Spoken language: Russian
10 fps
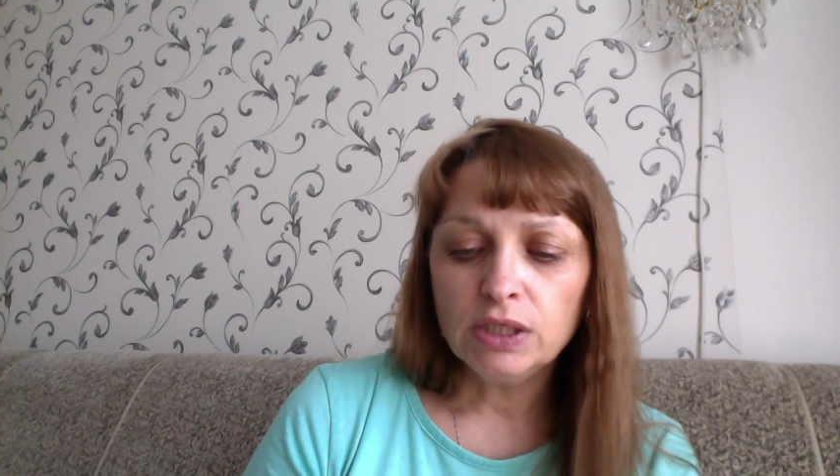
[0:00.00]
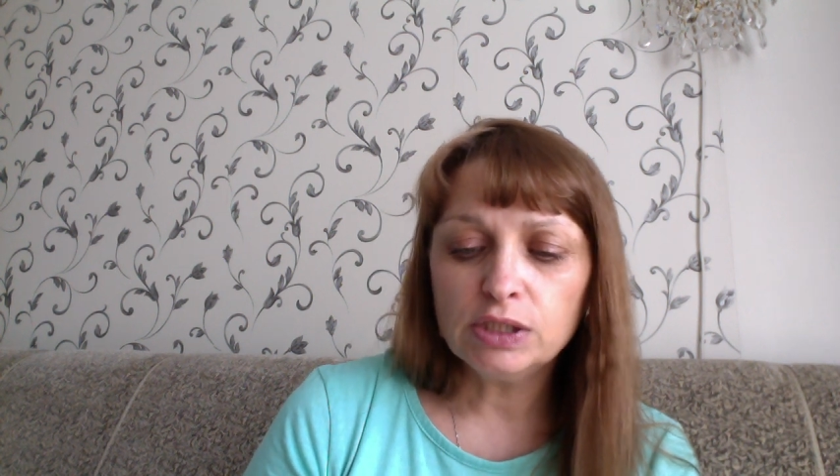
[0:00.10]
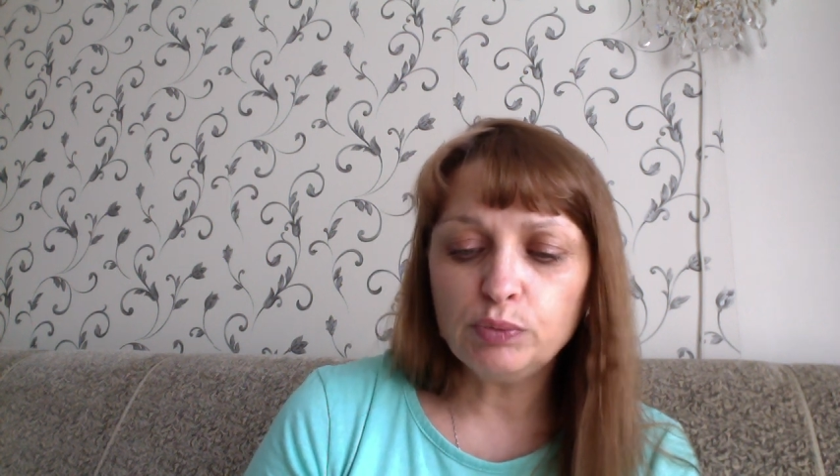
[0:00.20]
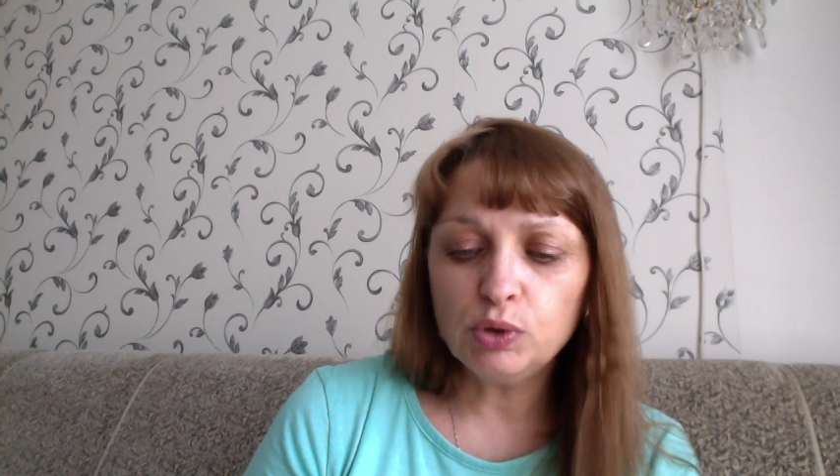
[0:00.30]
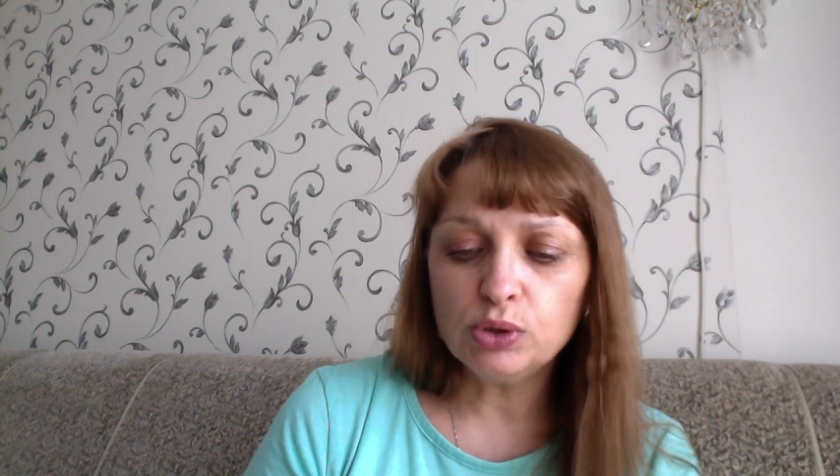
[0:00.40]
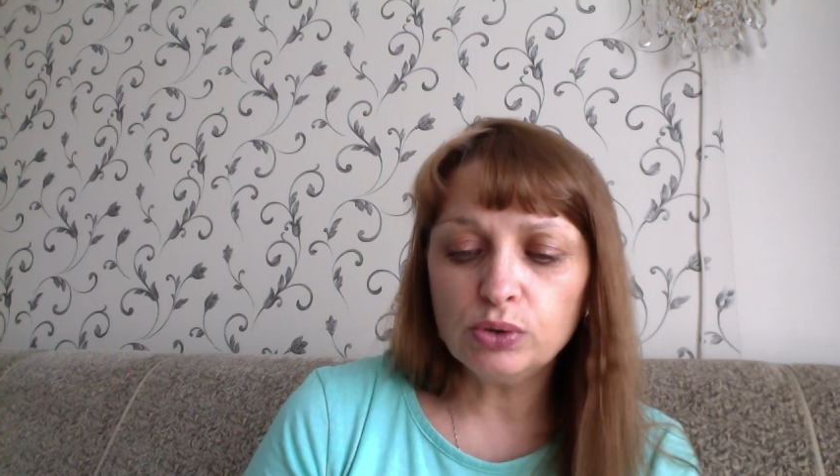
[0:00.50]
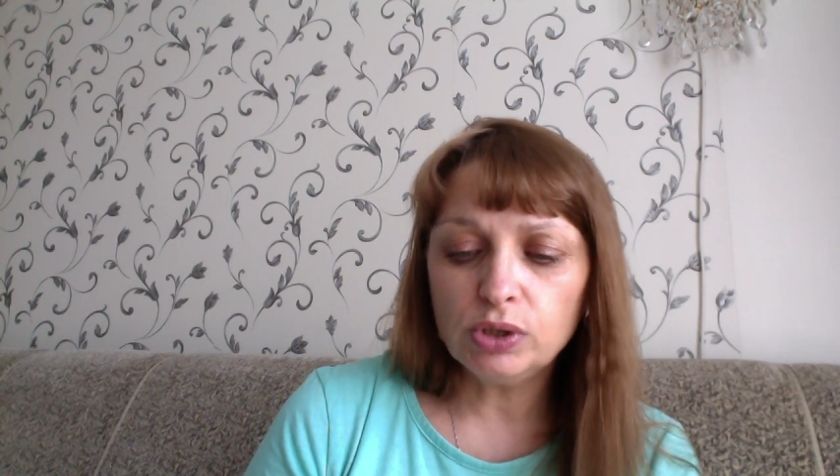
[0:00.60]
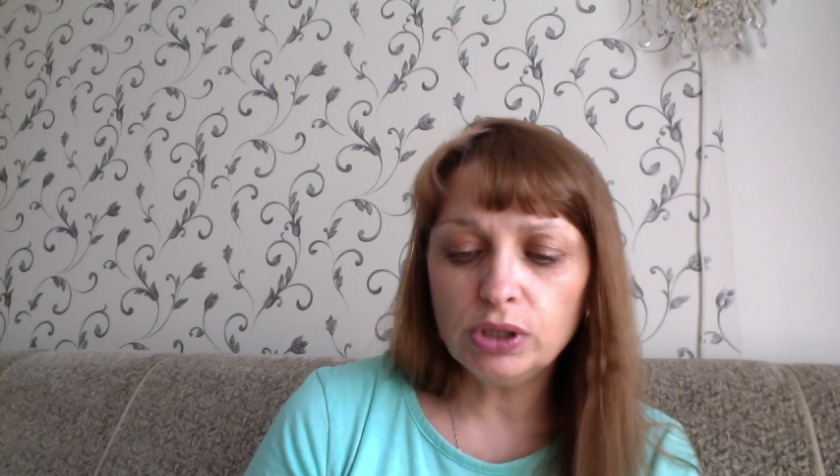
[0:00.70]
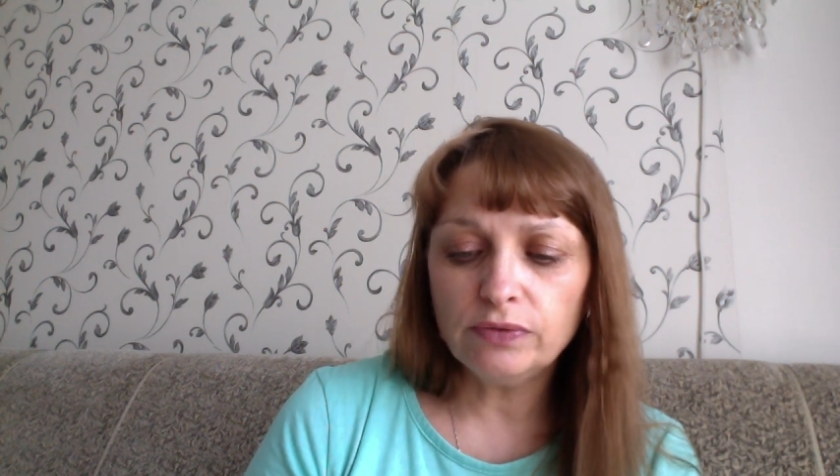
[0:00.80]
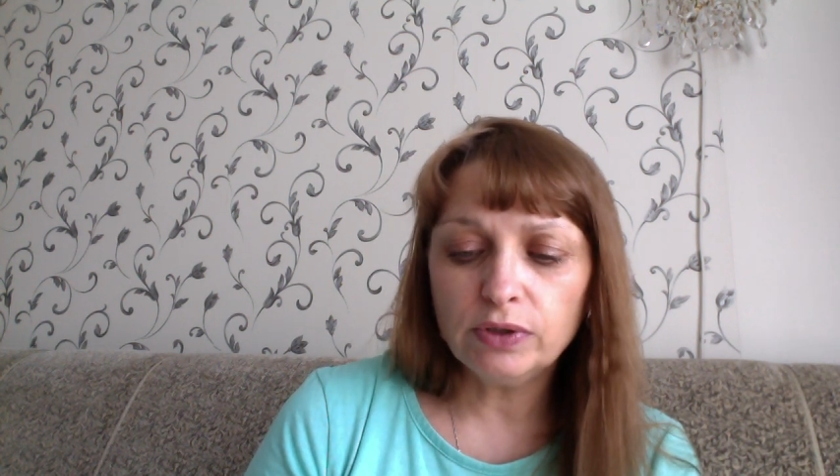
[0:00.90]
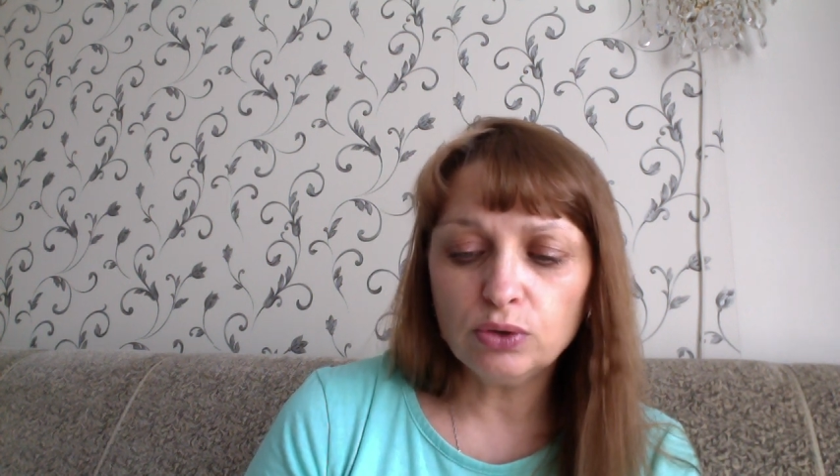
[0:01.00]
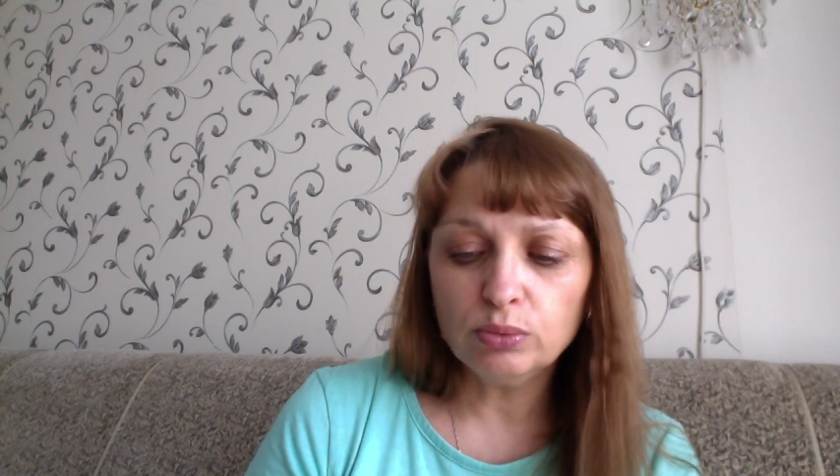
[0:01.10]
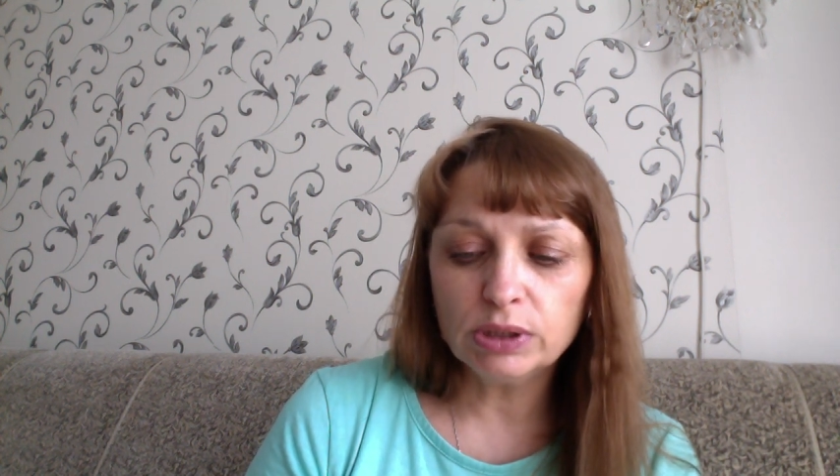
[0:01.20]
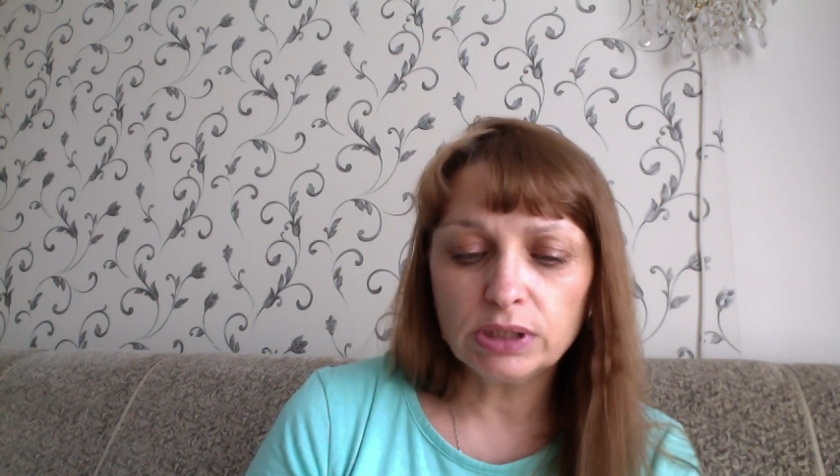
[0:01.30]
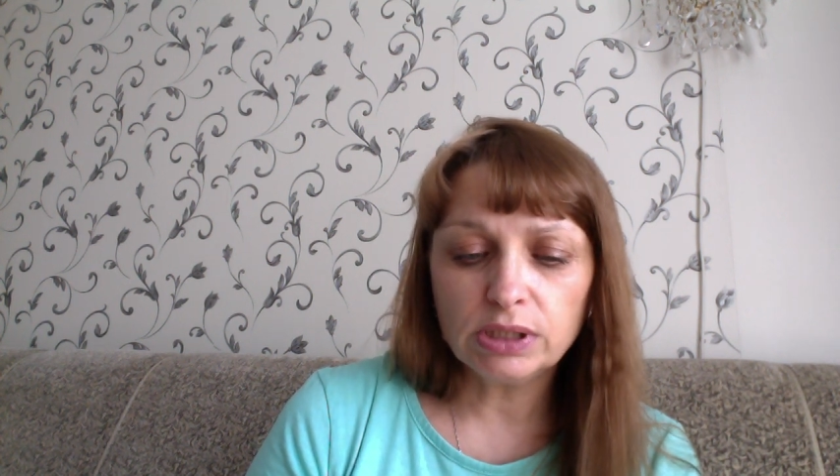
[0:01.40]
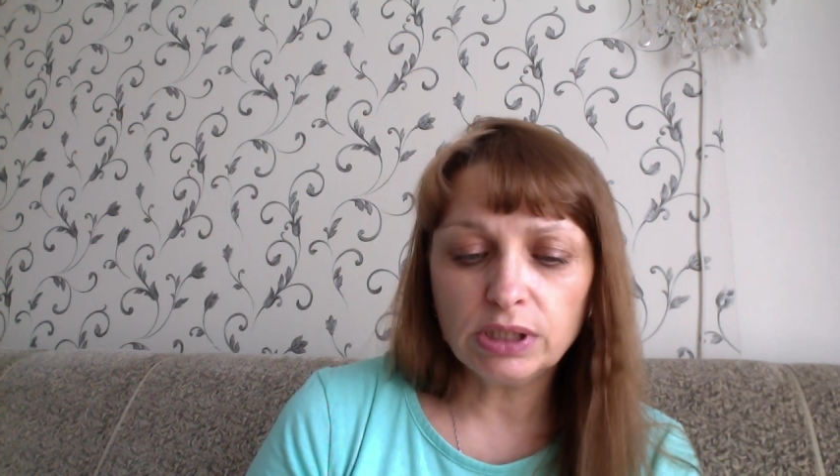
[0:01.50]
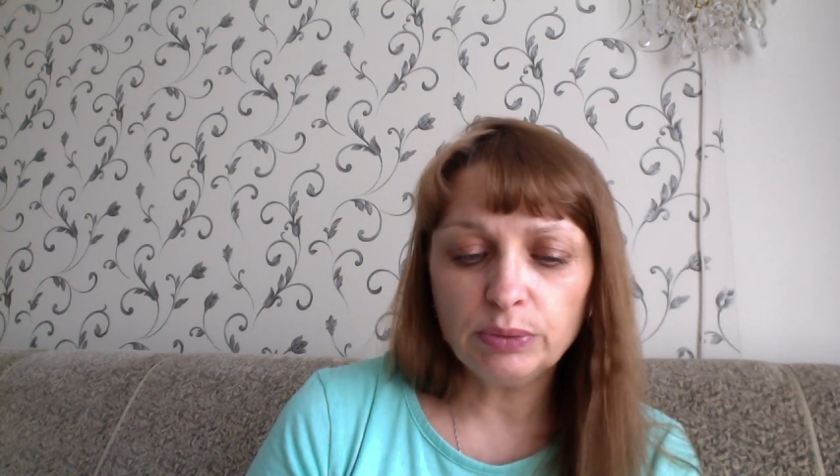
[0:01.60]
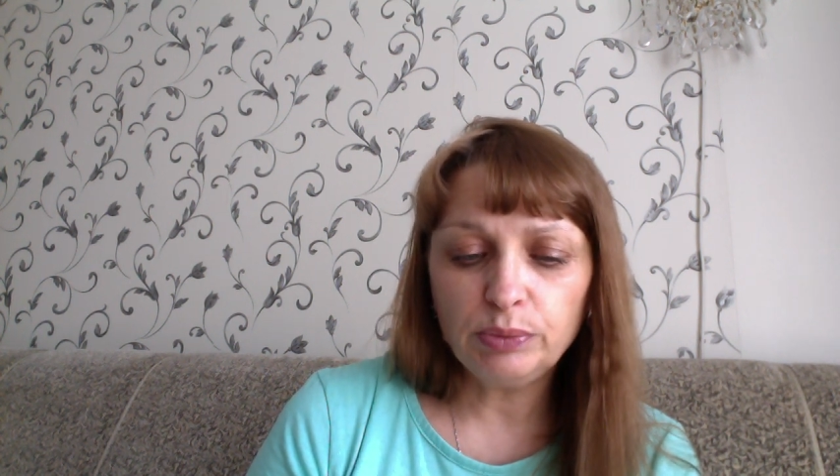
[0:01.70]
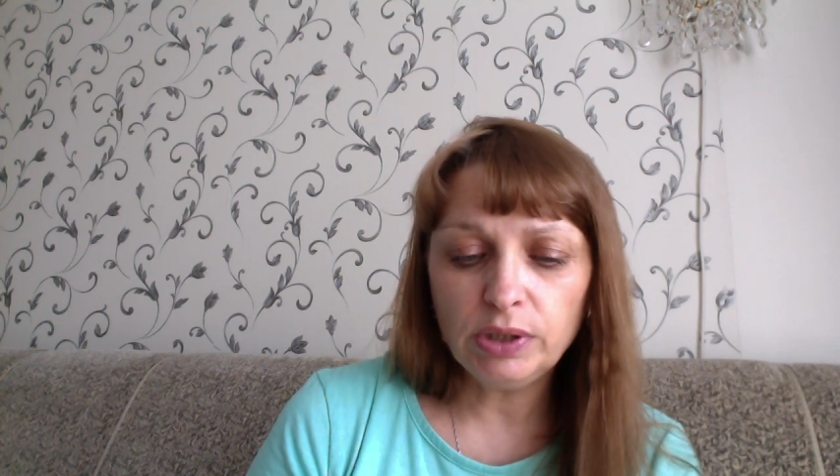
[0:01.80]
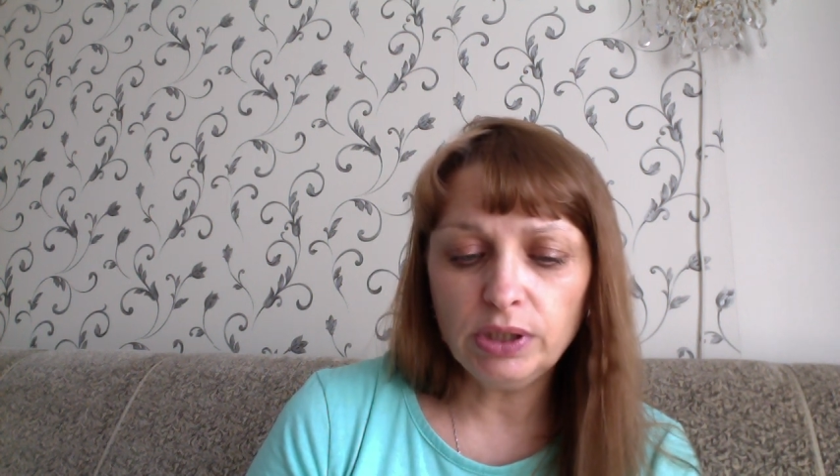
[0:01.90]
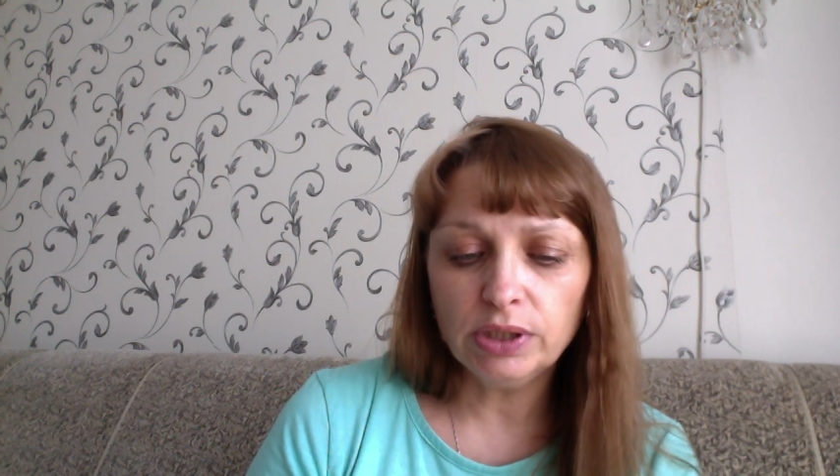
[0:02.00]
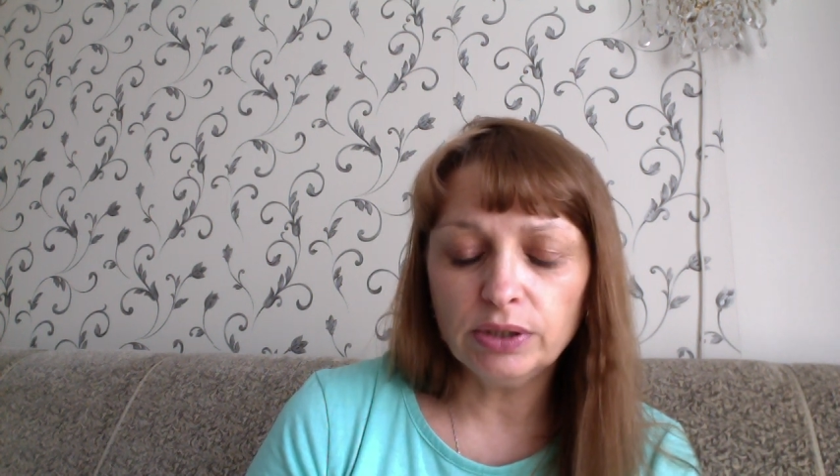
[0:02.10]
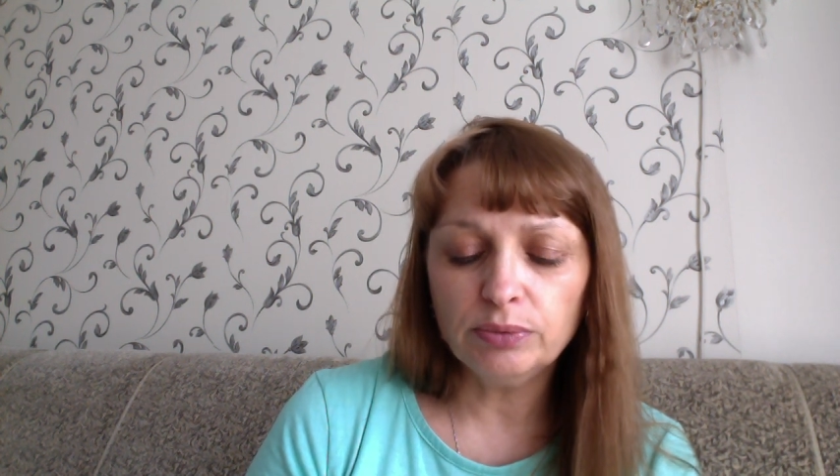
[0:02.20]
Используя их в ароматерапии,